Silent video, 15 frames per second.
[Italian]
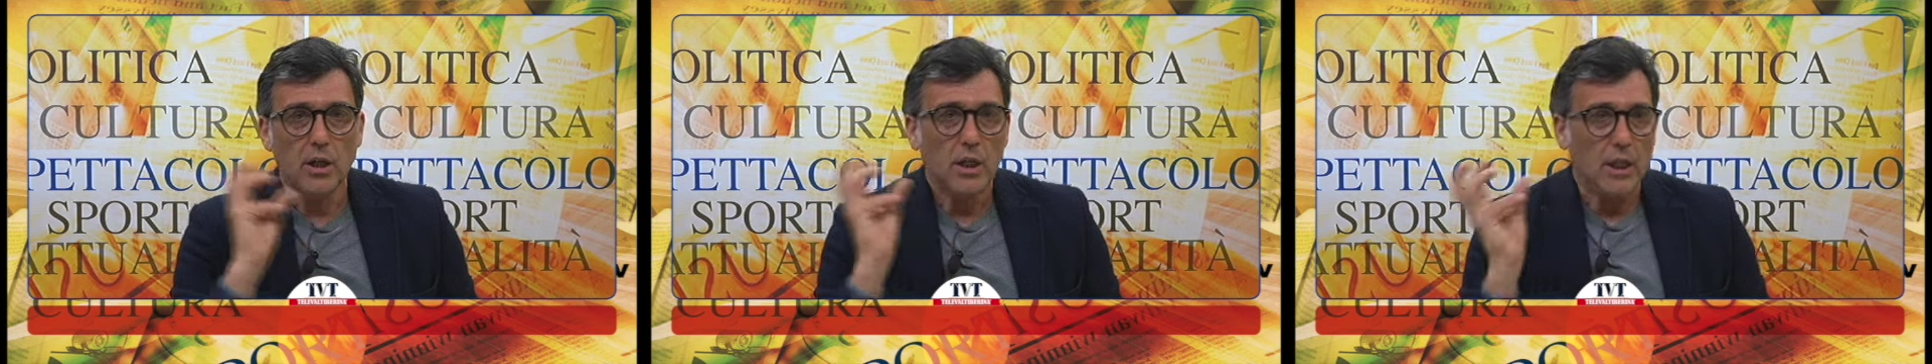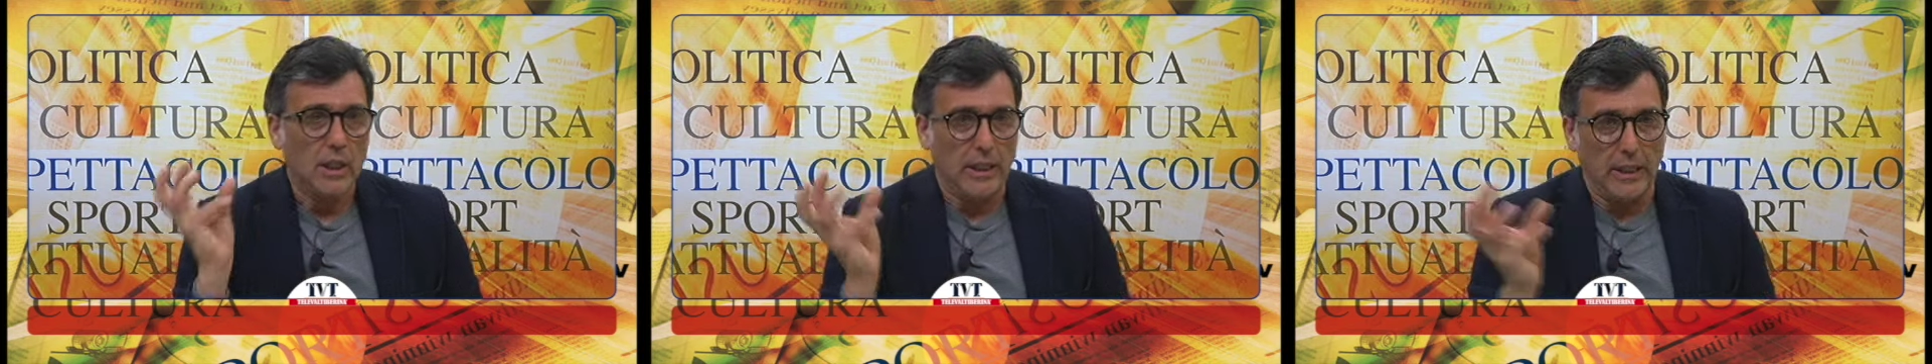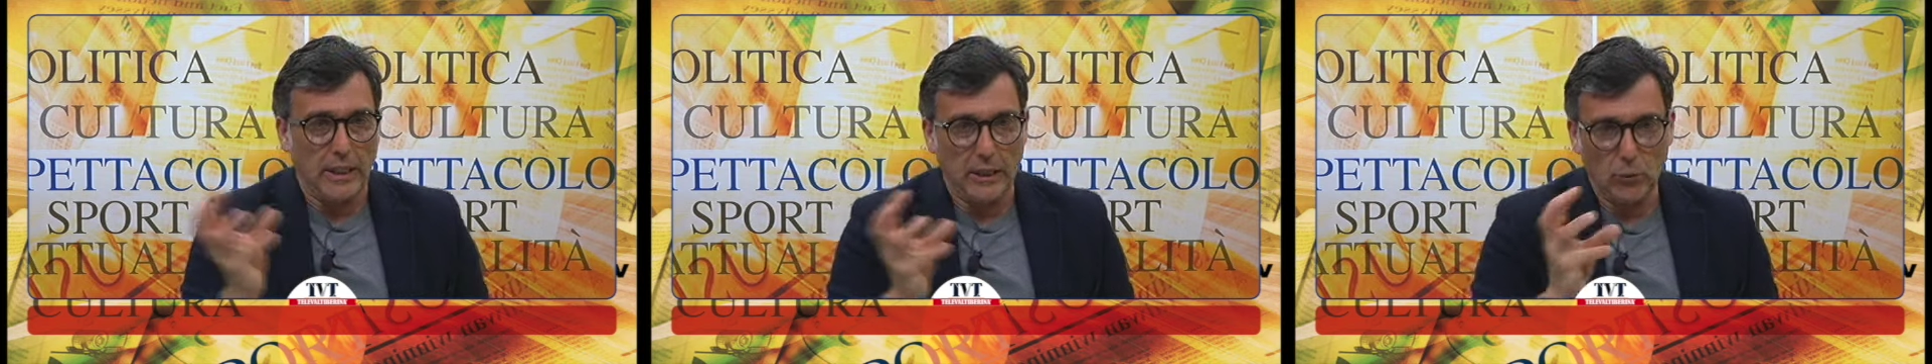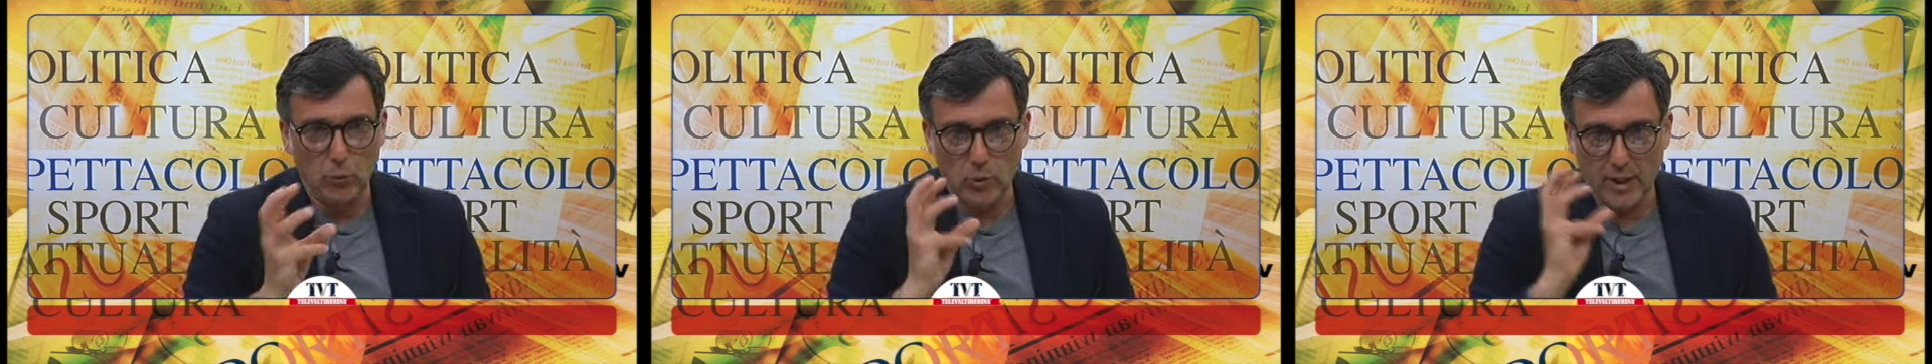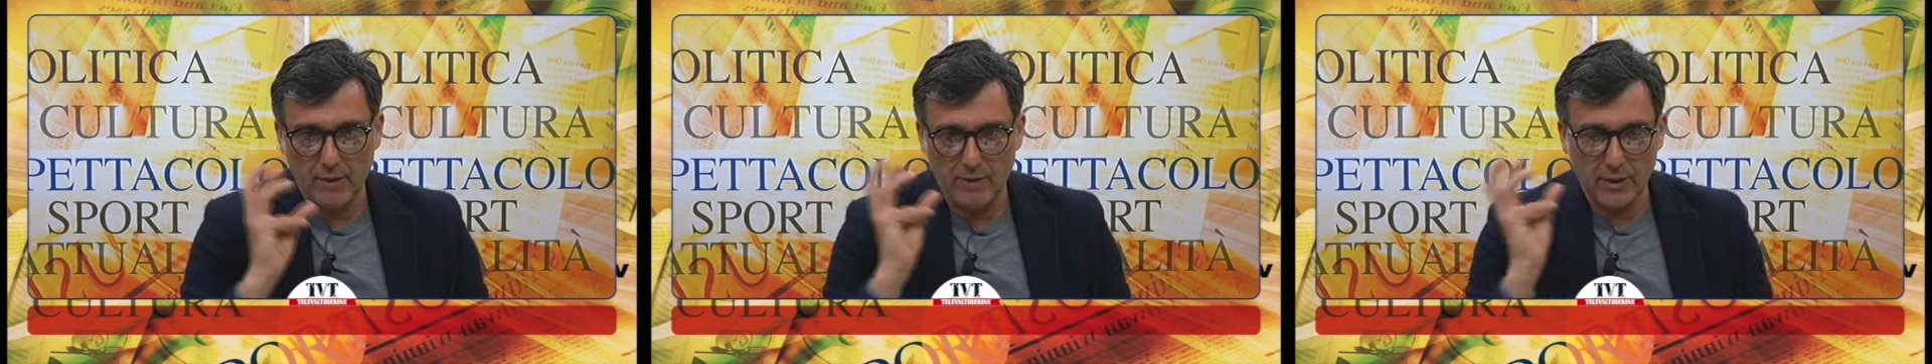in un
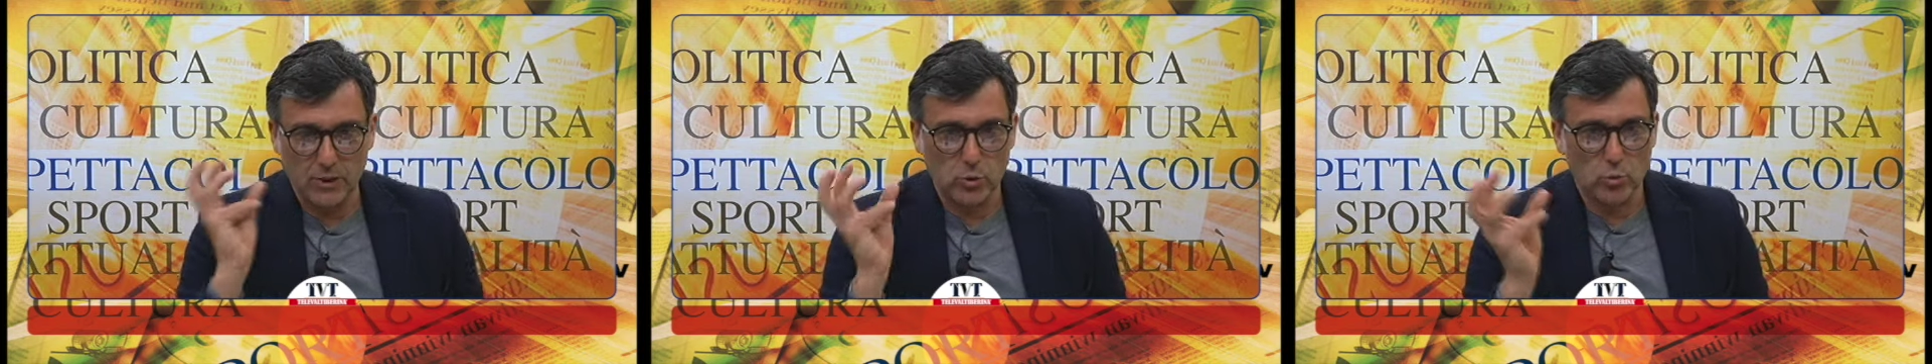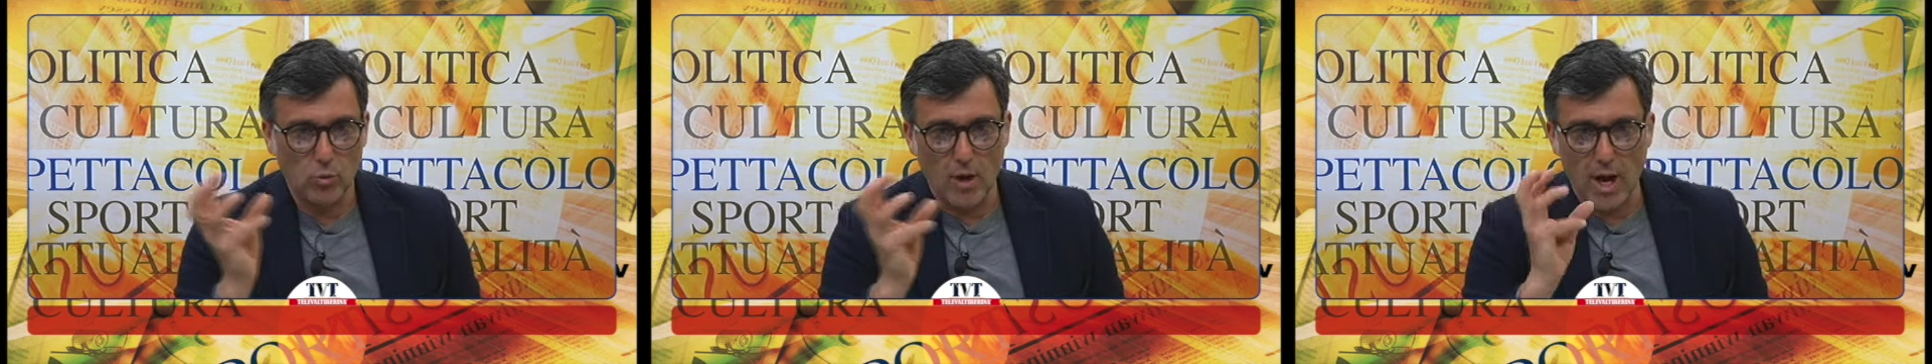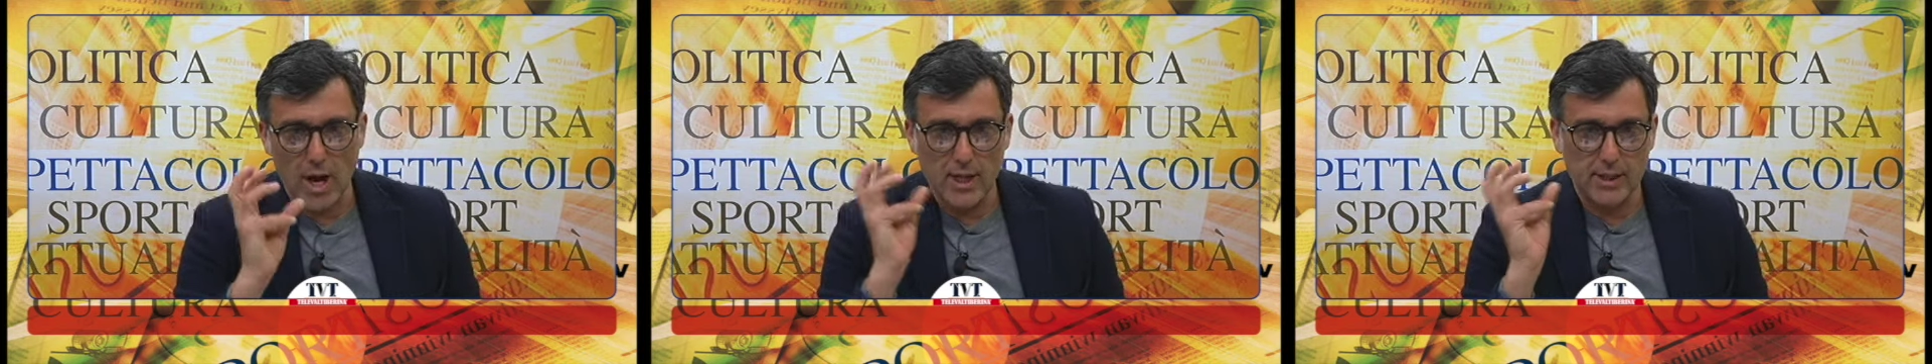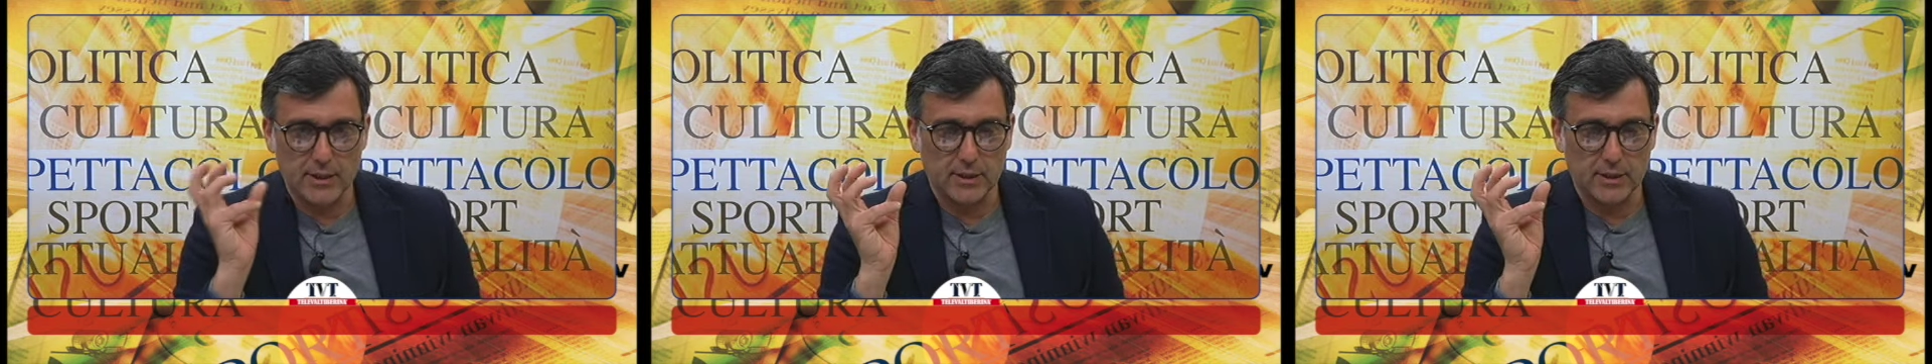eventuale